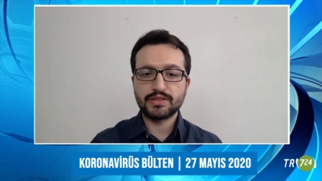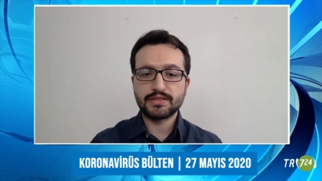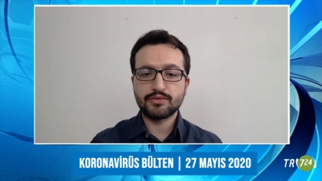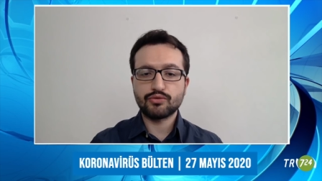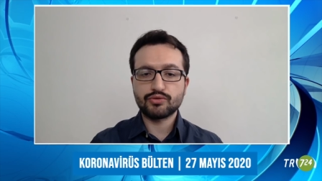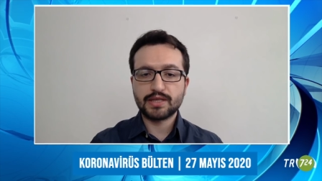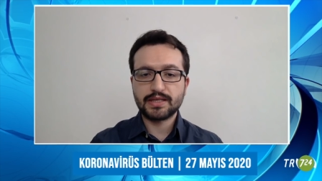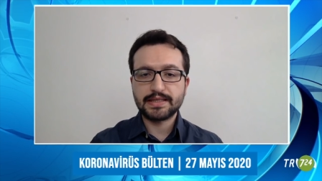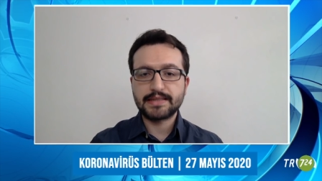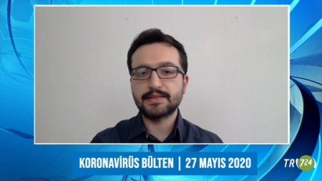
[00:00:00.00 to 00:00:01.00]
ilacı
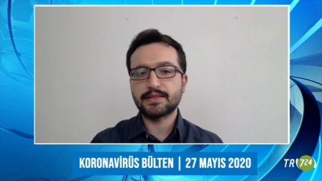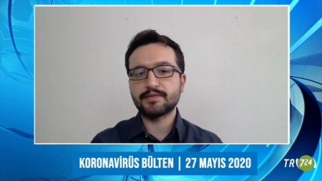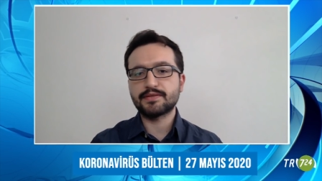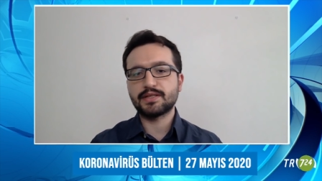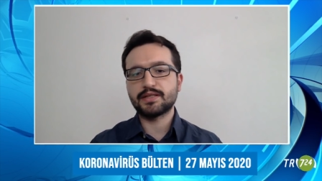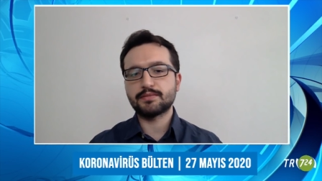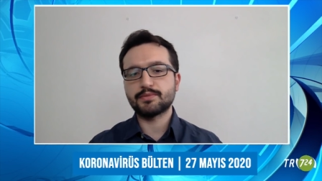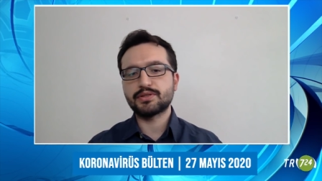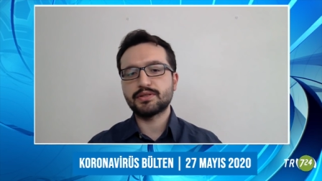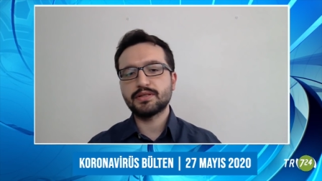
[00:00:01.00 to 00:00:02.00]
özellikle tavsiye
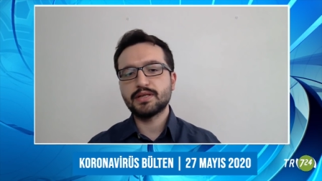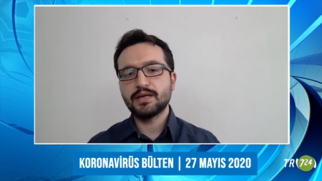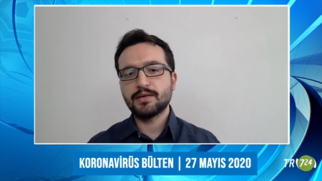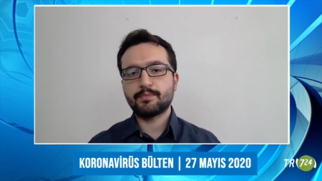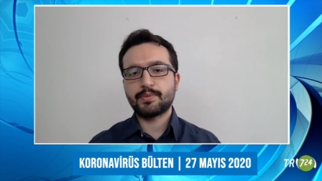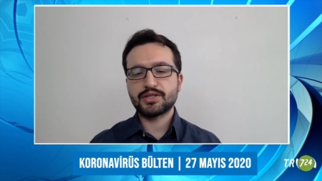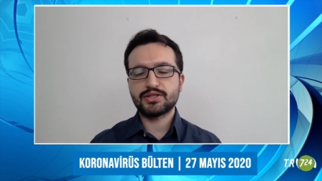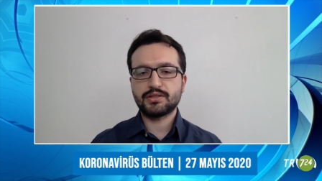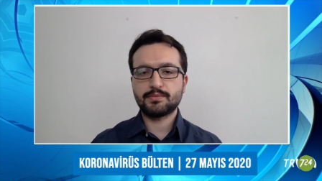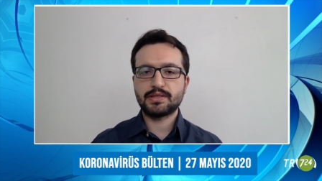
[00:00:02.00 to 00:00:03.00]
etmişti.
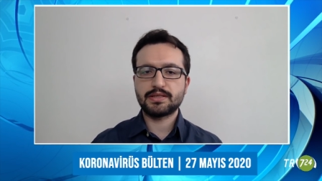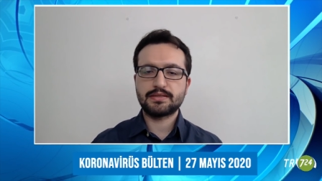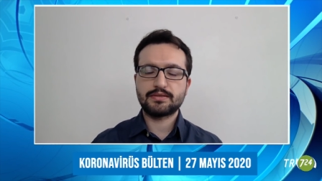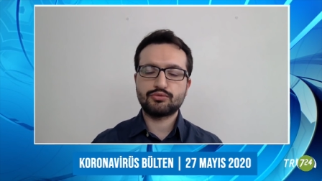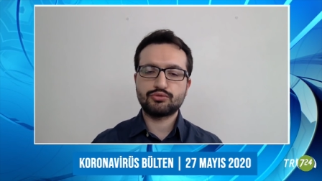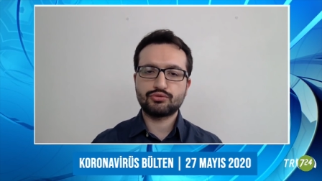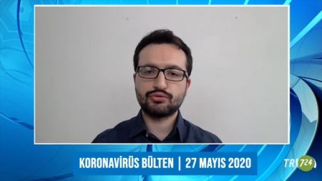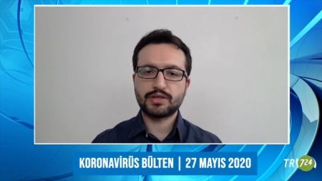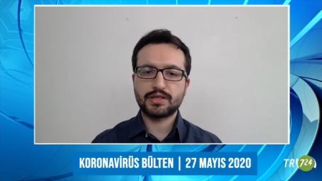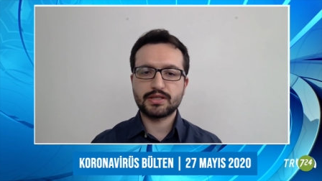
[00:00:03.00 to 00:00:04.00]
Başta biraz
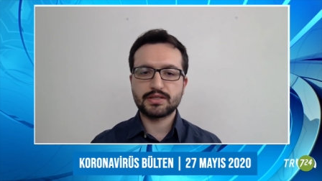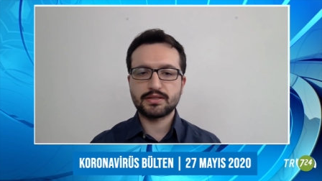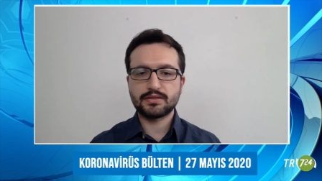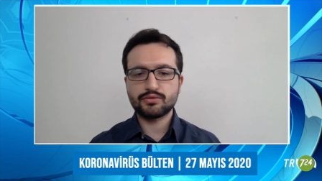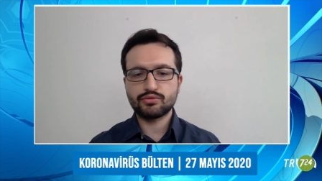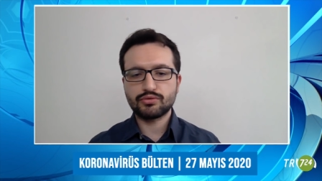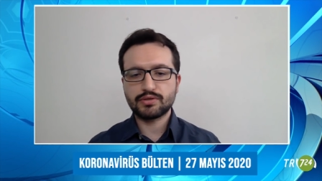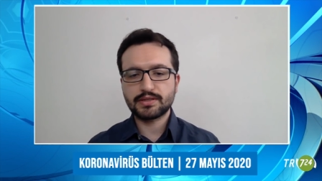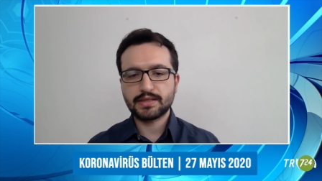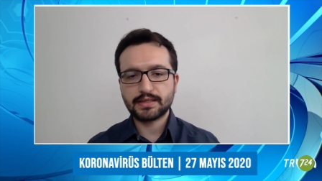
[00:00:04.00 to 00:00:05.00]
kuşkuyla karşılandı.
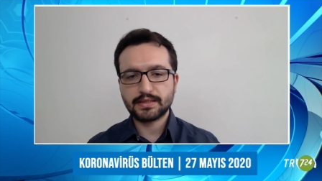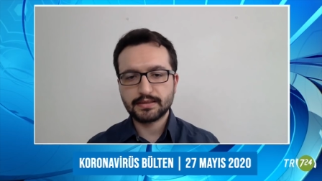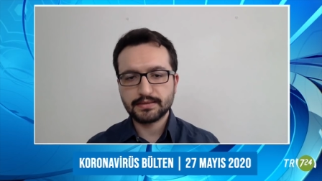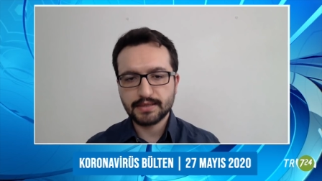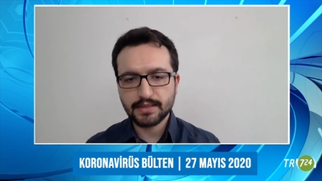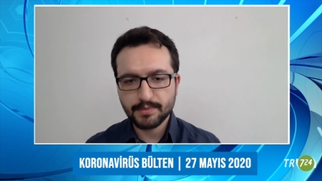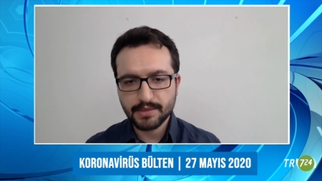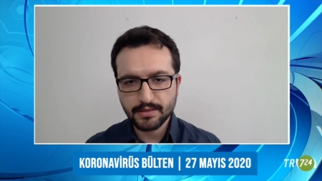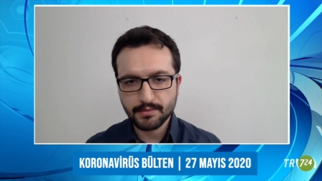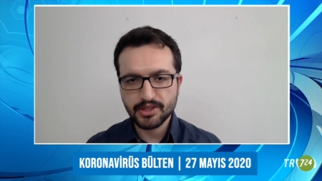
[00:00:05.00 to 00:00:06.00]
Sonra tekrardan
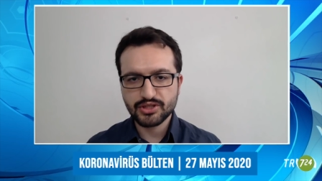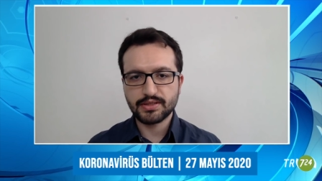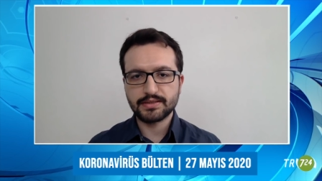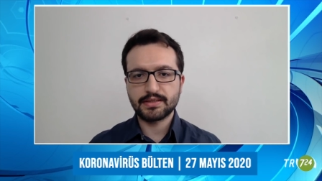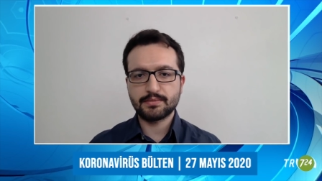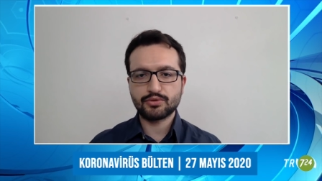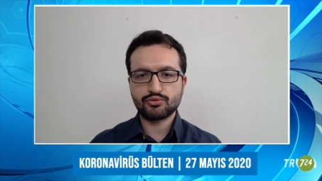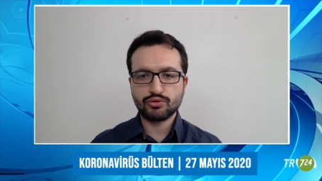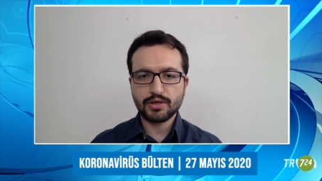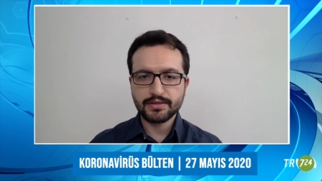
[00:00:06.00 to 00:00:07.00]
denemelere başlandı ama
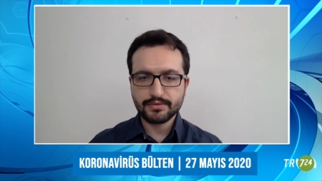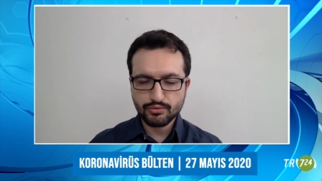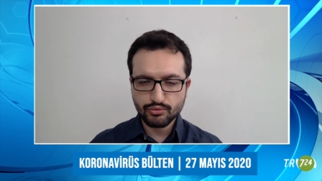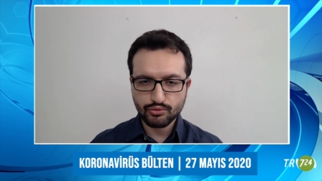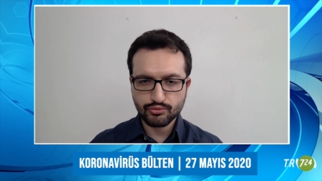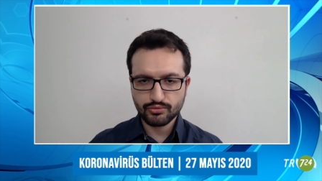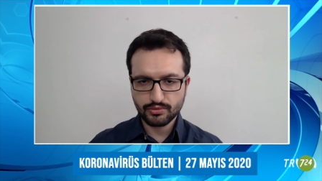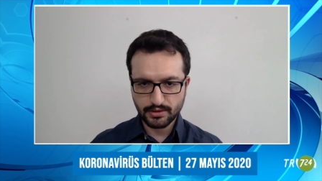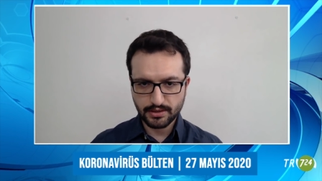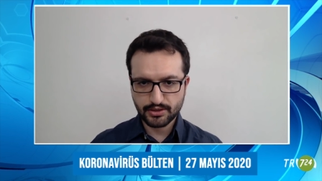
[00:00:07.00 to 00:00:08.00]
şu an
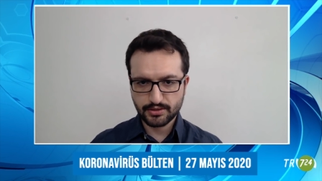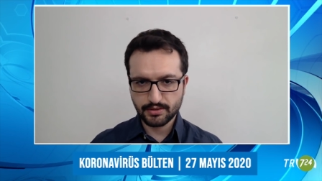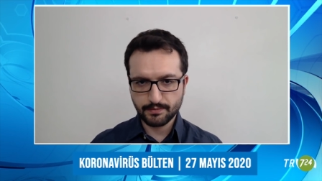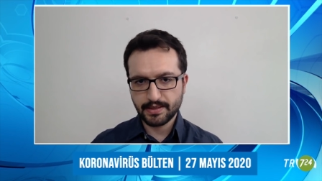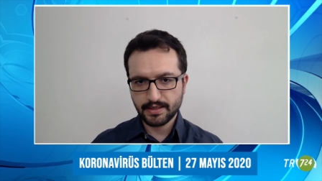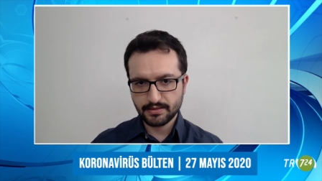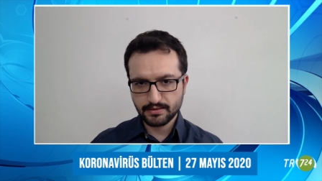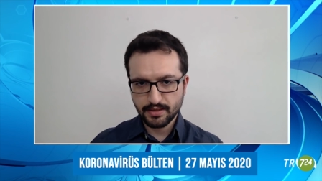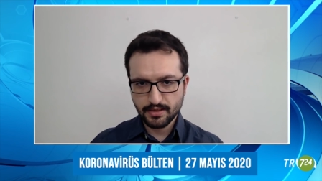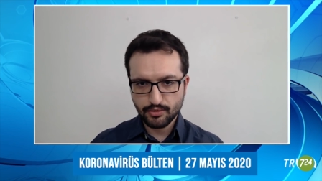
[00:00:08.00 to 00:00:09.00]
son açıklama
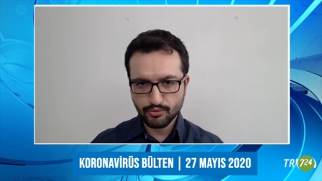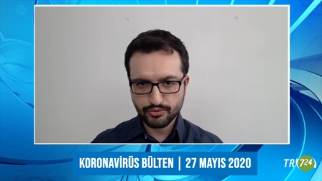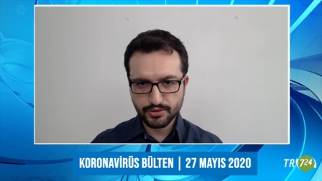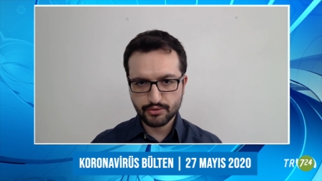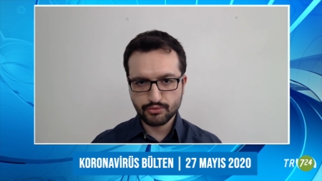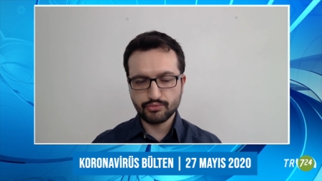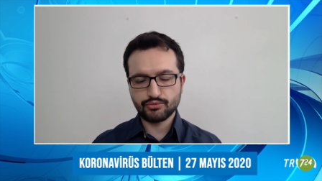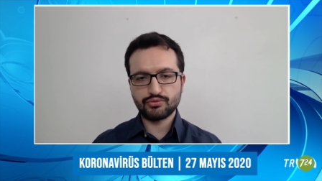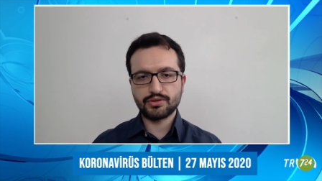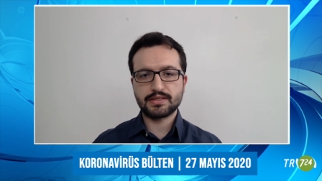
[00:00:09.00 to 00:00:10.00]
yani önceki
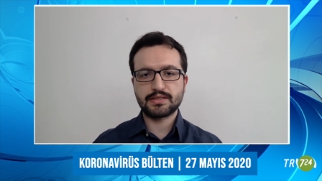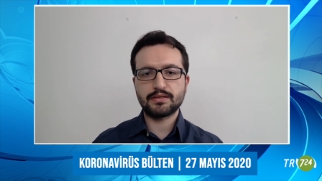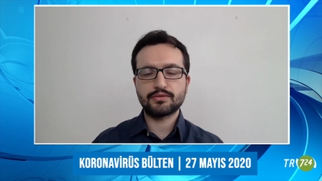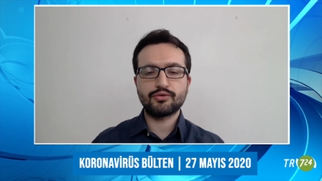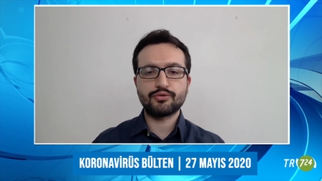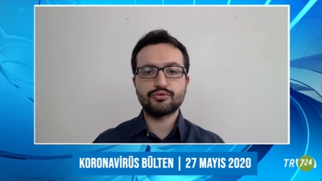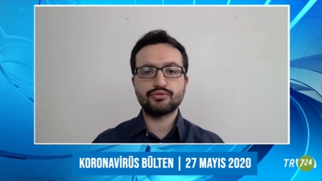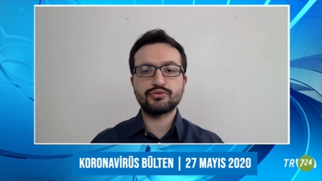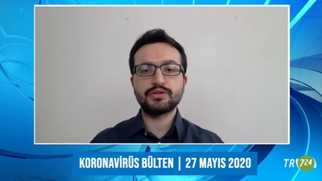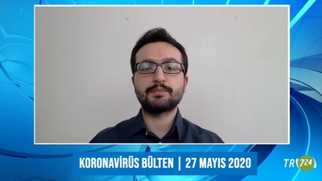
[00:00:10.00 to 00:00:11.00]
gün Dünya Sağlık
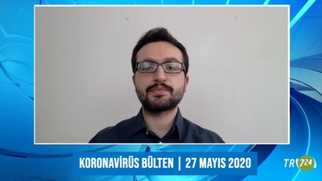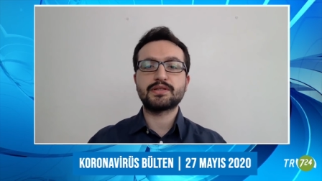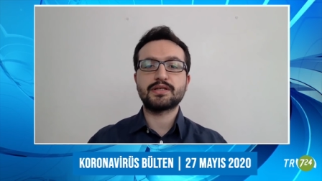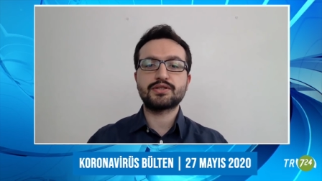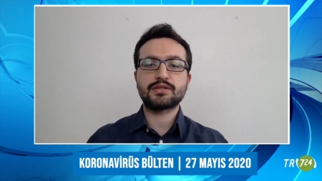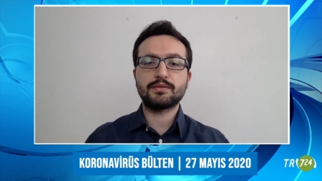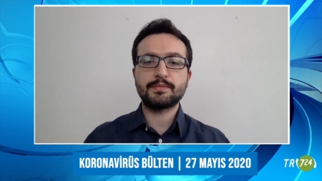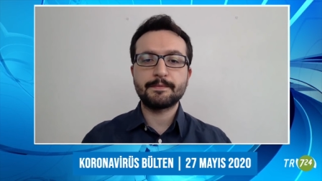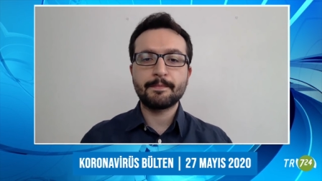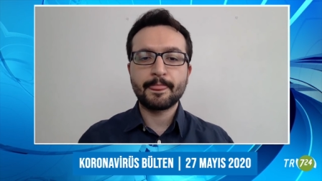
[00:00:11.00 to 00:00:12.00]
Örgütü'nün yaptığı
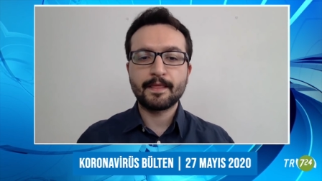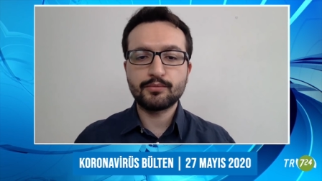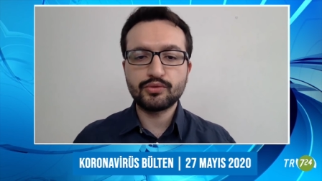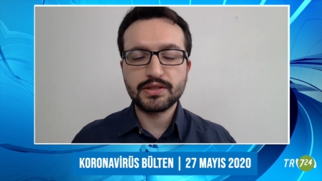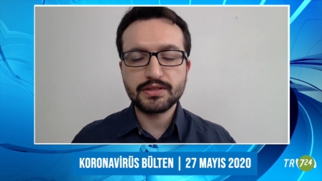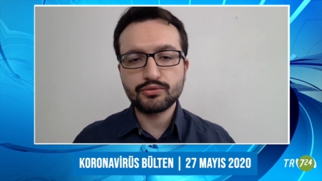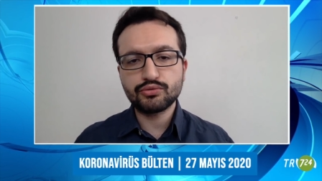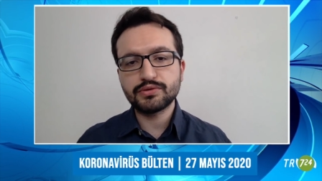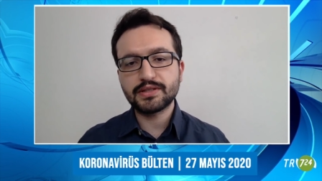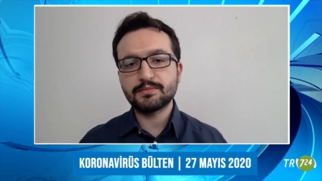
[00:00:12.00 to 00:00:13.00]
açıklama bu ilacın
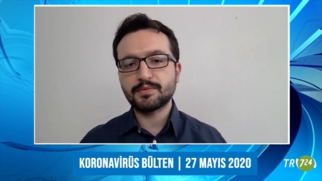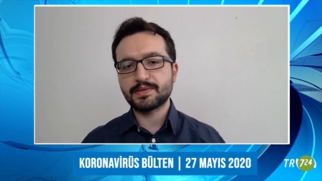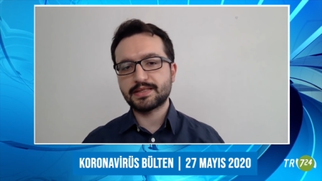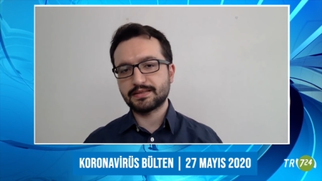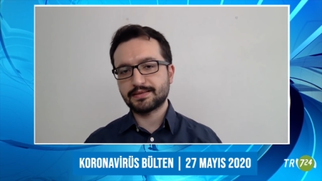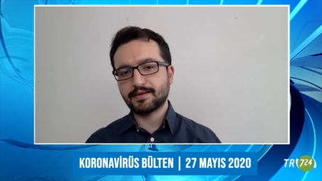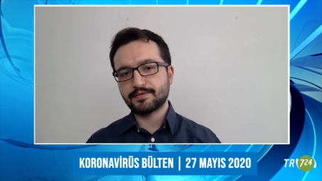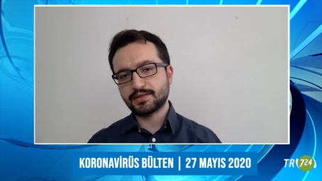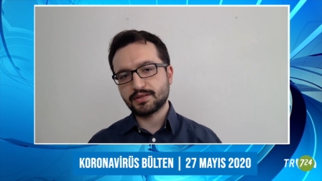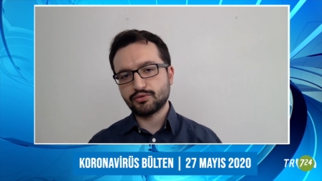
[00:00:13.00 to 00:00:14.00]
kullanılmamasını
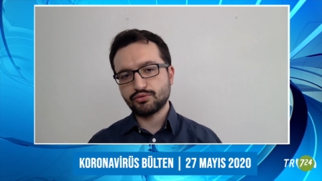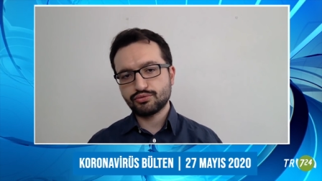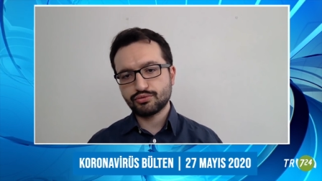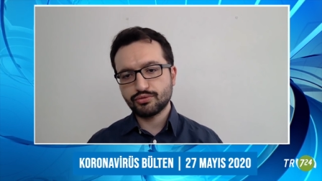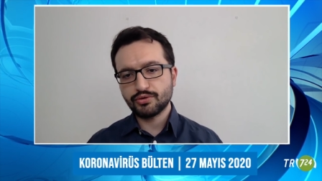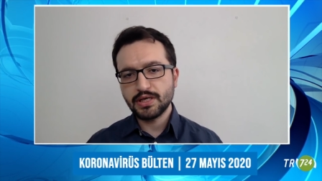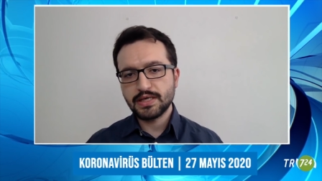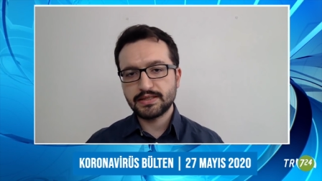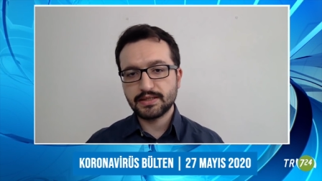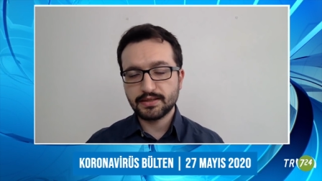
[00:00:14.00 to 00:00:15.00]
tavsiye ediyor. Çünkü
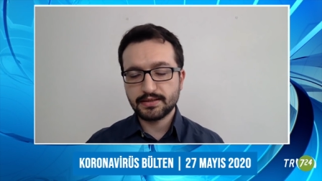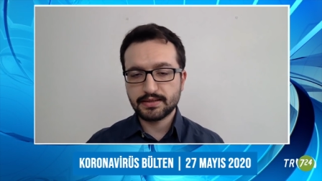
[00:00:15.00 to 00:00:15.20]
yan